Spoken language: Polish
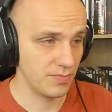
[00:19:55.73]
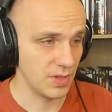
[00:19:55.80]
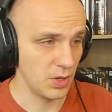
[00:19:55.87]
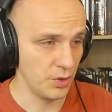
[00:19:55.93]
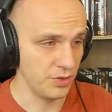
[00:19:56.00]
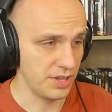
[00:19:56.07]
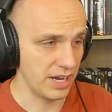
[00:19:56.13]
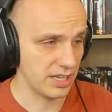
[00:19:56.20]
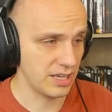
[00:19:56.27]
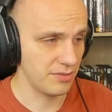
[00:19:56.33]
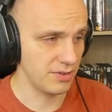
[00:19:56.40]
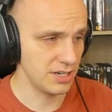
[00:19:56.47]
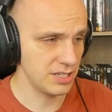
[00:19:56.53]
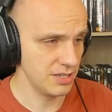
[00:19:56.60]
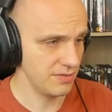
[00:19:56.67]
O takie
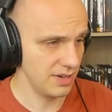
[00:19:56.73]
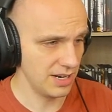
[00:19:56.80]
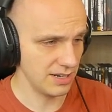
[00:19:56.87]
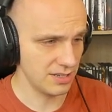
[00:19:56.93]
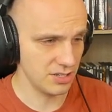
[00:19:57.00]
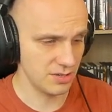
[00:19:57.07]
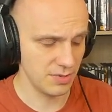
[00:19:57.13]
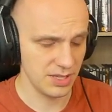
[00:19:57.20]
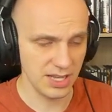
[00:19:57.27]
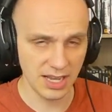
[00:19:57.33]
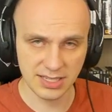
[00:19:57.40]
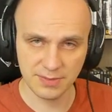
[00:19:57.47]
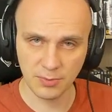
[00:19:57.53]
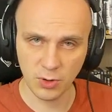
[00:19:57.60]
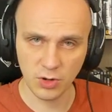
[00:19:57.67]
właśnie walki, żeby
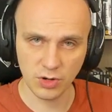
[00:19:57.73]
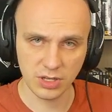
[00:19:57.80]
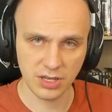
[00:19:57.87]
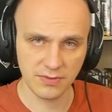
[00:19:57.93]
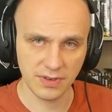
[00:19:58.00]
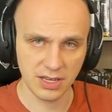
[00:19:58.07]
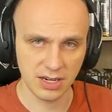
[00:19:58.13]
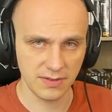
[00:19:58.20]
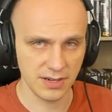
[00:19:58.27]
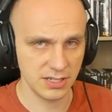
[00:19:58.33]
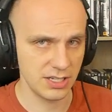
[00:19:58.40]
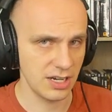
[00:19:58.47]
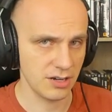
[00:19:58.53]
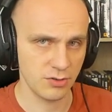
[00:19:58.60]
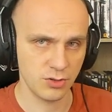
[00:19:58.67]
na spokojnie wygrywać,
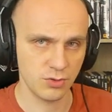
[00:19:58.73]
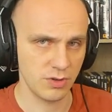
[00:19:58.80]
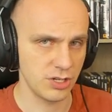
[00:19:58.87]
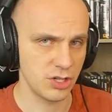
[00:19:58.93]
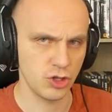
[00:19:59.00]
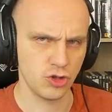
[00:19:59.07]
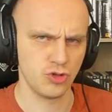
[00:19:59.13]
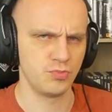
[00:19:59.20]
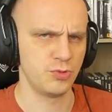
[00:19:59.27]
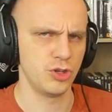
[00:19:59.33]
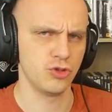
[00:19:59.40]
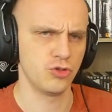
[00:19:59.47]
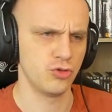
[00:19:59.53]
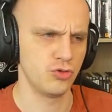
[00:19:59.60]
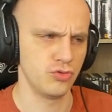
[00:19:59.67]
nie jakoś słuchajcie się
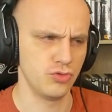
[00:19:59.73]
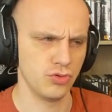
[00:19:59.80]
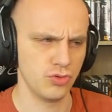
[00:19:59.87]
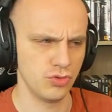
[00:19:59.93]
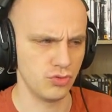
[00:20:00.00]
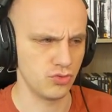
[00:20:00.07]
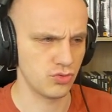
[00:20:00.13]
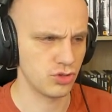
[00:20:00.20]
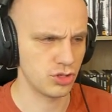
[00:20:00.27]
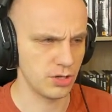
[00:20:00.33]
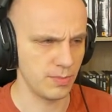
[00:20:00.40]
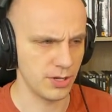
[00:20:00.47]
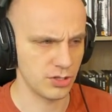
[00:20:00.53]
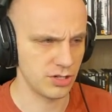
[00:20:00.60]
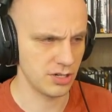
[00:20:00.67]
spieszyć, o już
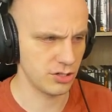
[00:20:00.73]
trzeba, trzeba